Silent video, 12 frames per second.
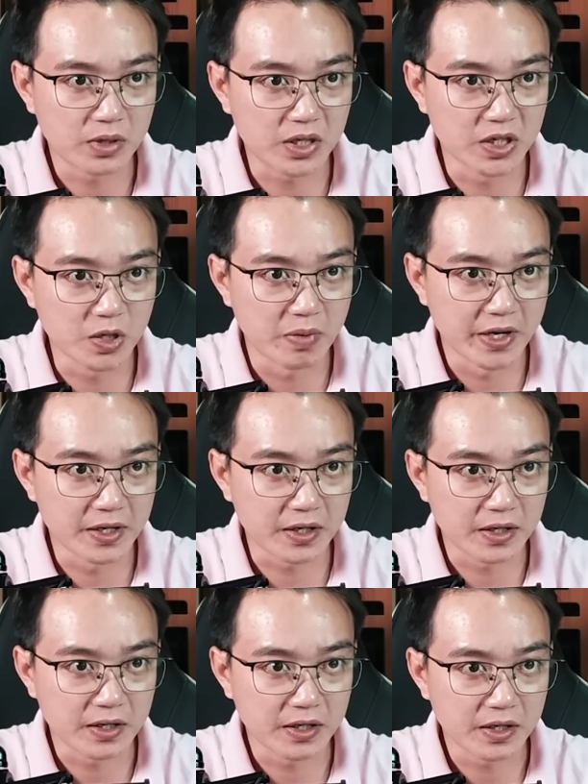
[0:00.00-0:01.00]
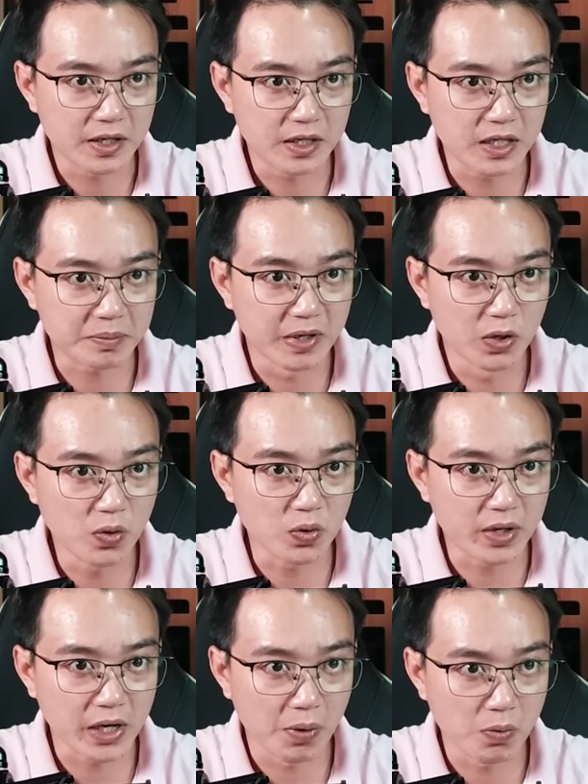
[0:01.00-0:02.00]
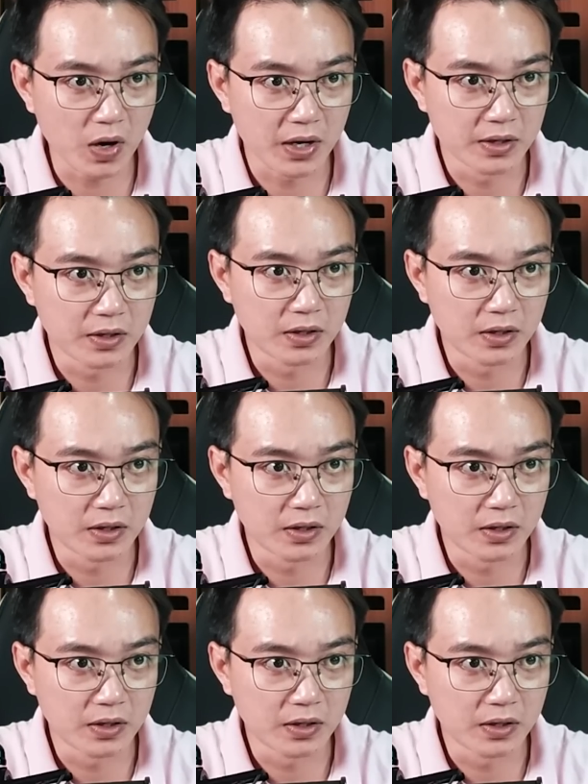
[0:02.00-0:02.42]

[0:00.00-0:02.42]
chứ nếu bị chắc mày nuốt luôn cái đầu ống quá.